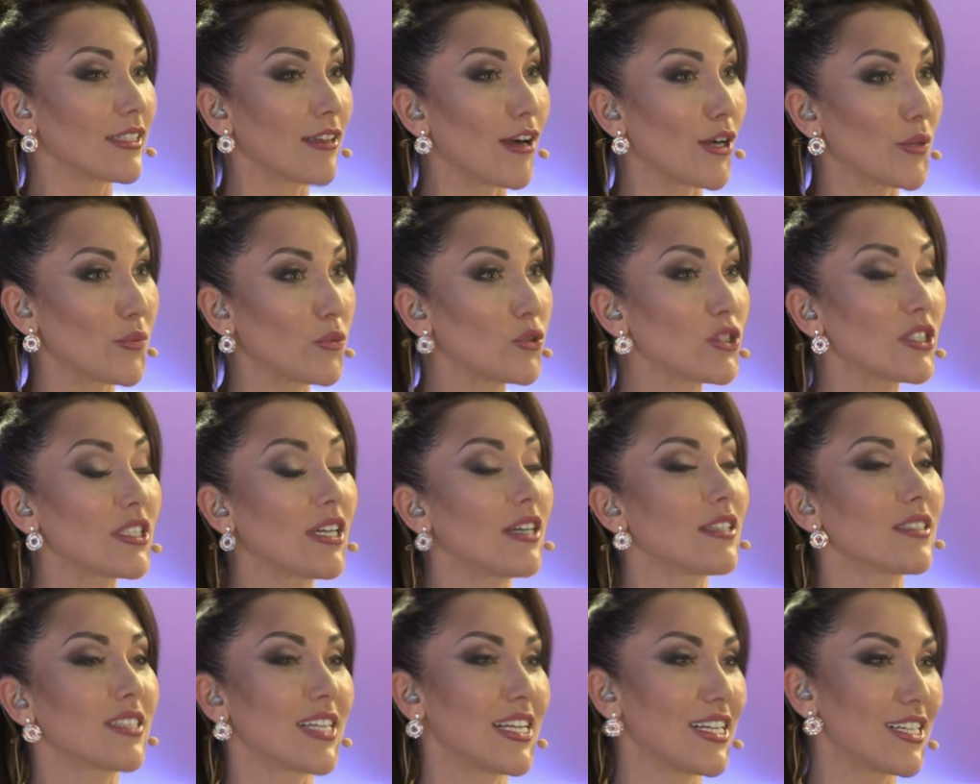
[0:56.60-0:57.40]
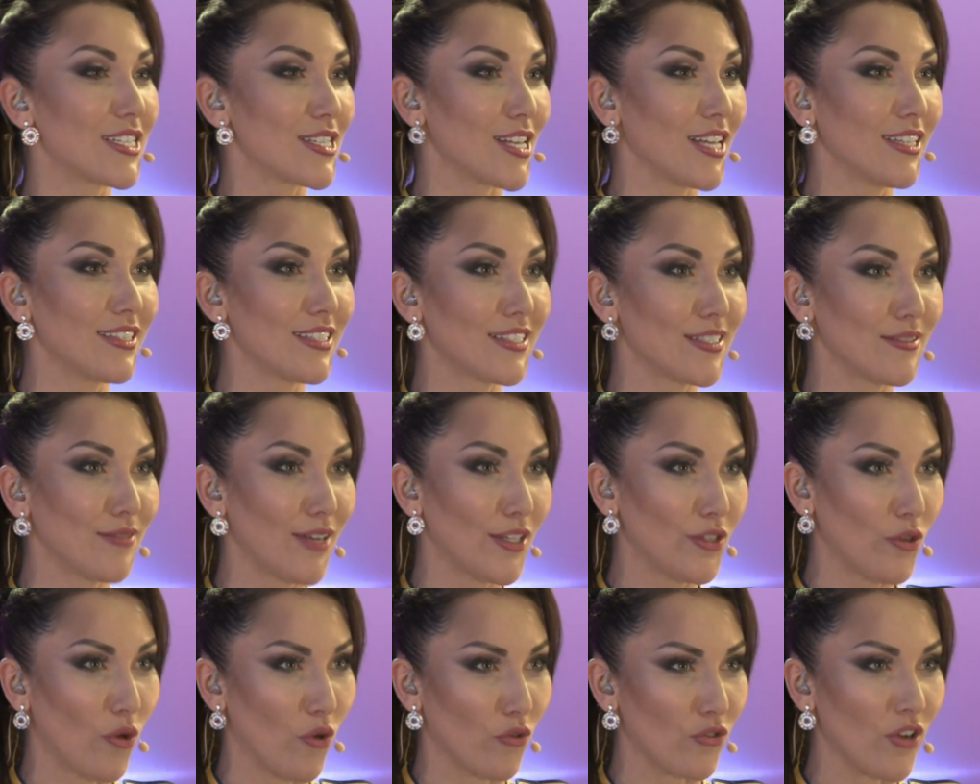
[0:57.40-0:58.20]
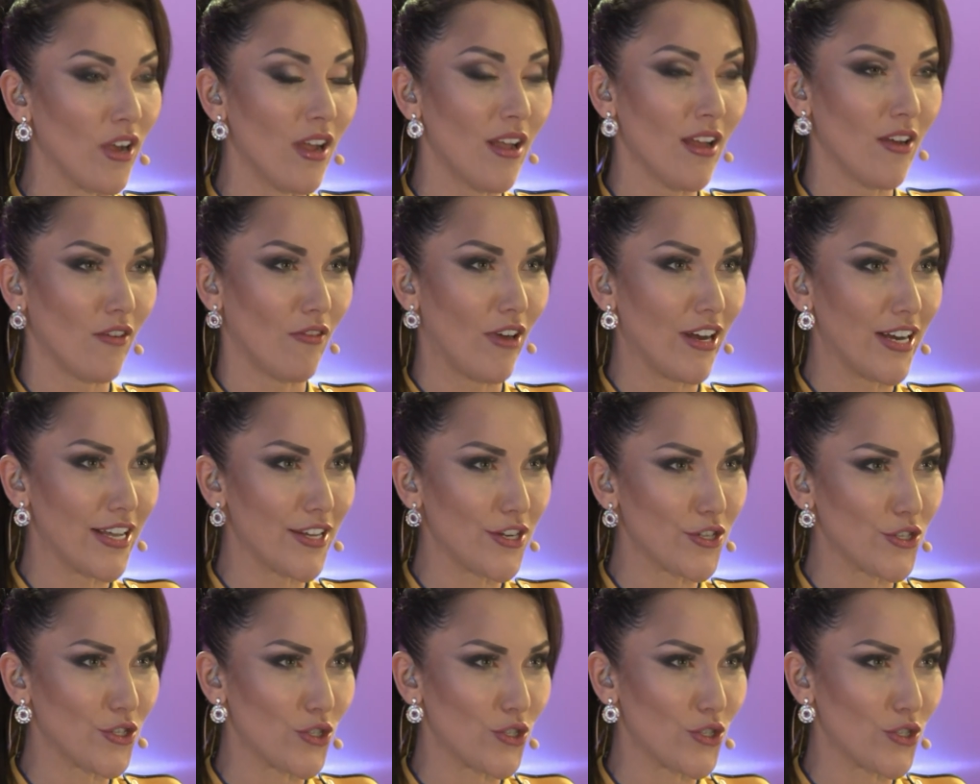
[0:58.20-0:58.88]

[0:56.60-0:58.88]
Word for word: как музыканты Александр Иванов, Валерий